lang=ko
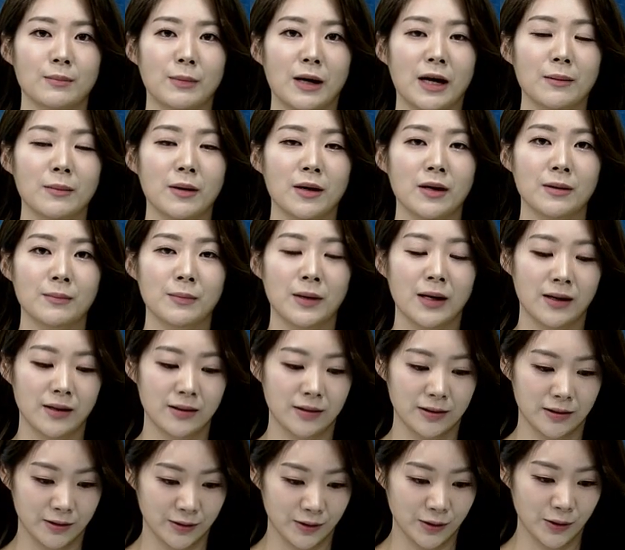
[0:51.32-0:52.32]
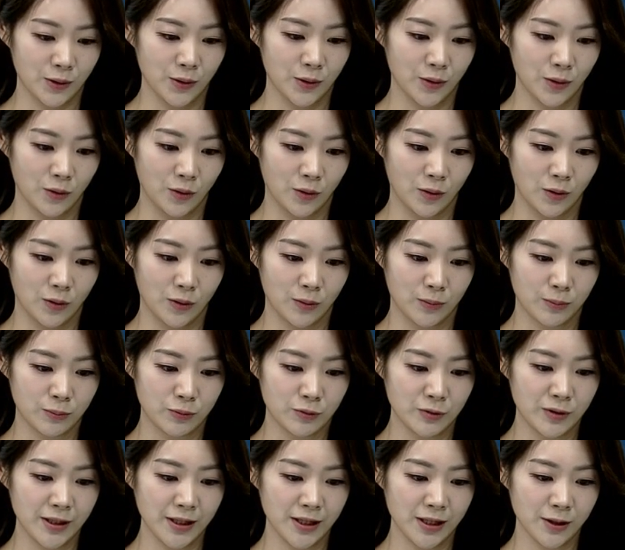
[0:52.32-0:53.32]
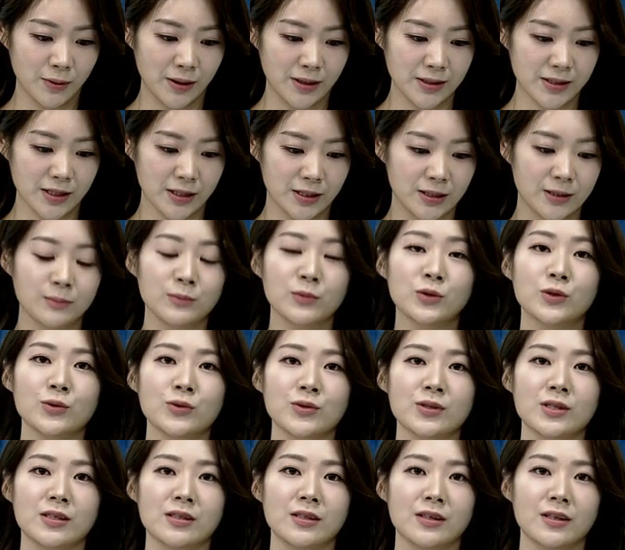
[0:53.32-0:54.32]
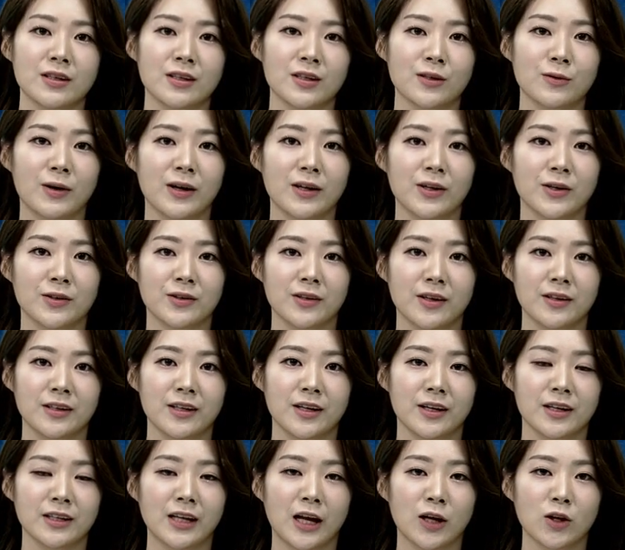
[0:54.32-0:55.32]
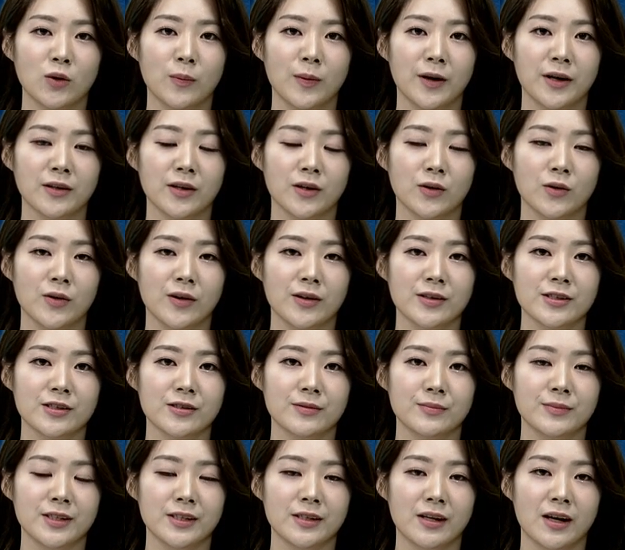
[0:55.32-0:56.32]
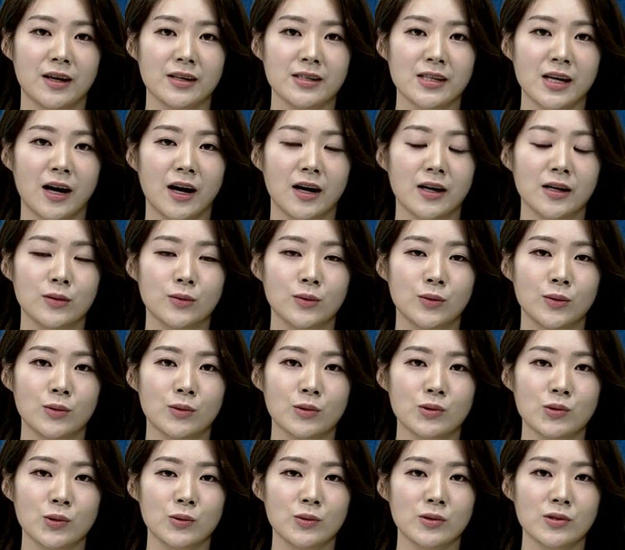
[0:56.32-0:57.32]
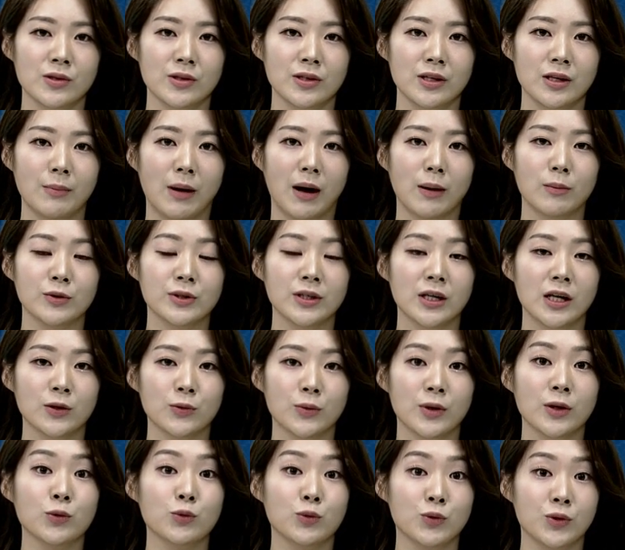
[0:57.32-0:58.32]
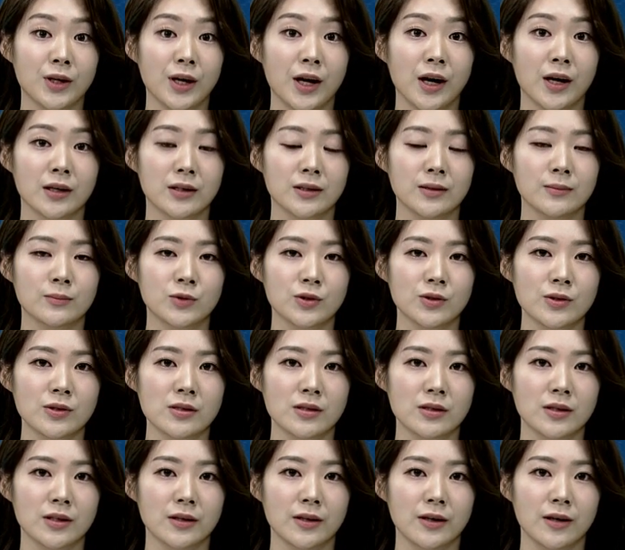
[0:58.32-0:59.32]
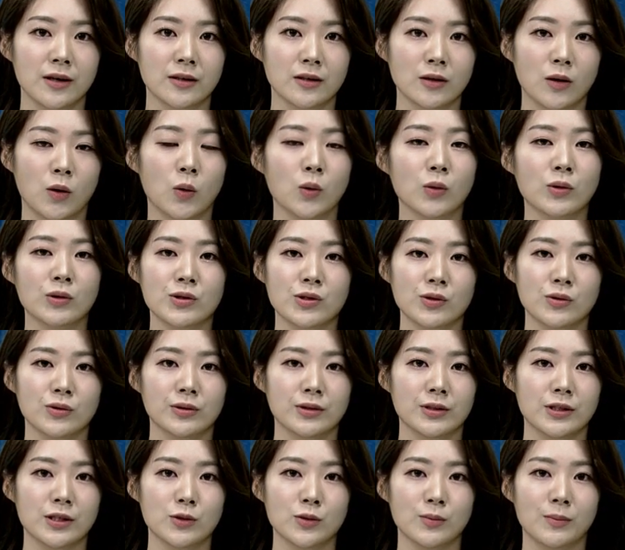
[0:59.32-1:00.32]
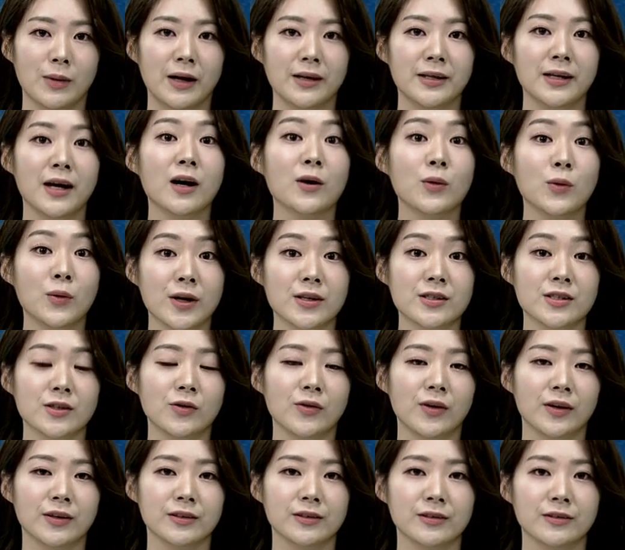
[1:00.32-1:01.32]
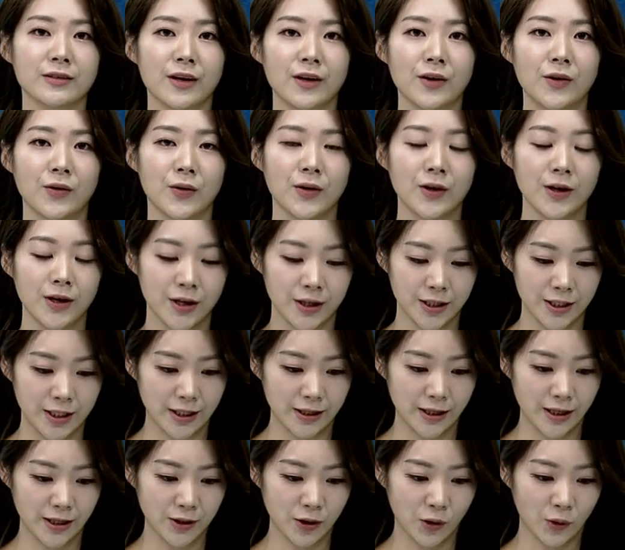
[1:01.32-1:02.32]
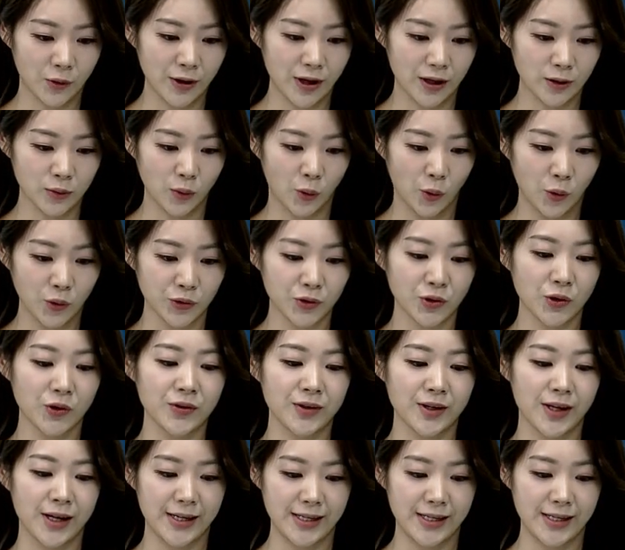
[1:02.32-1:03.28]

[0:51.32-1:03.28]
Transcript: 말말말은요. 어, 분리과세, 금투세 관련된 이야기 나눠봐야 될 것 같습니다. 4.10 총선이 마무리가 된 뒤에 금투세에 대한 걱정들 좀 많이 하고 계실 것 같은데요. 이에 대한 영향 또 어떤 게